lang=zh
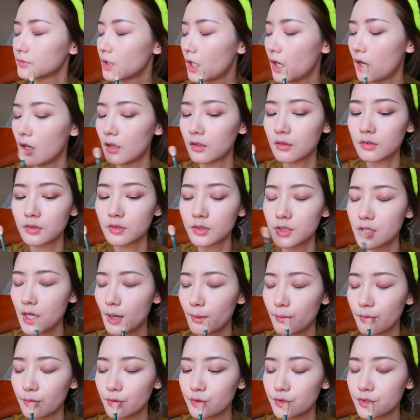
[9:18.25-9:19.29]
好，差
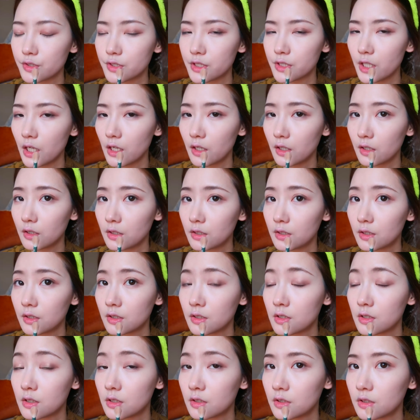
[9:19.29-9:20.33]
不多就是这样。
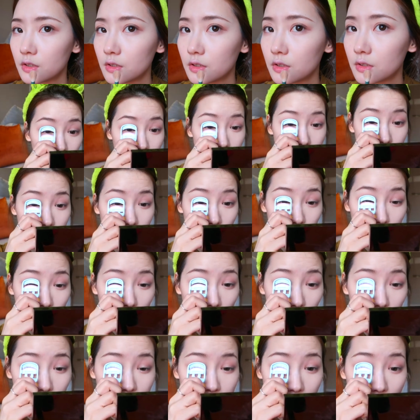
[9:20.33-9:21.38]
睫
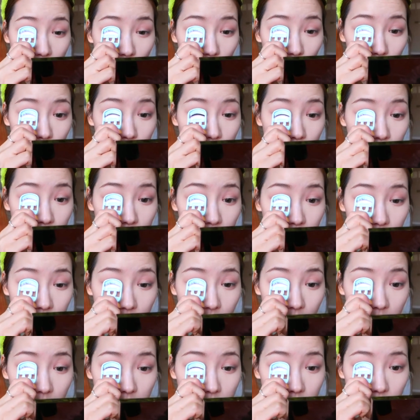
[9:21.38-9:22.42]
毛夹我最近
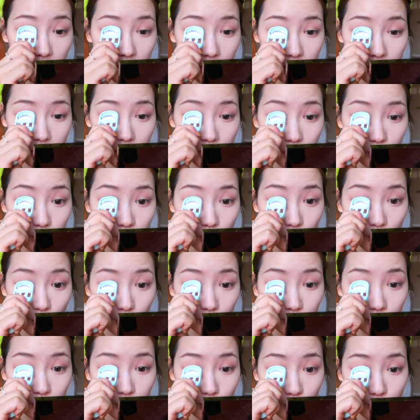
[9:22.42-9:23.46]
反正一直
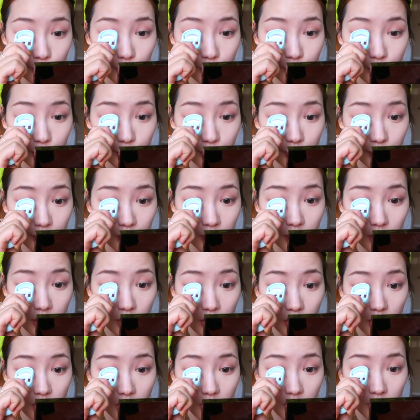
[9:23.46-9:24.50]
用的都是
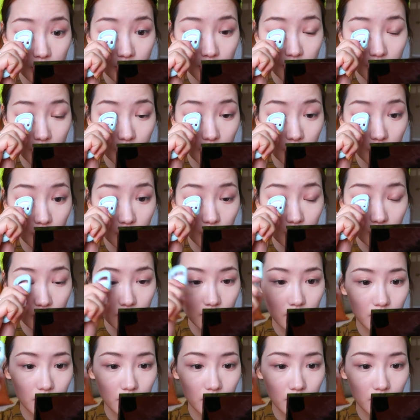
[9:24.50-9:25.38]
这个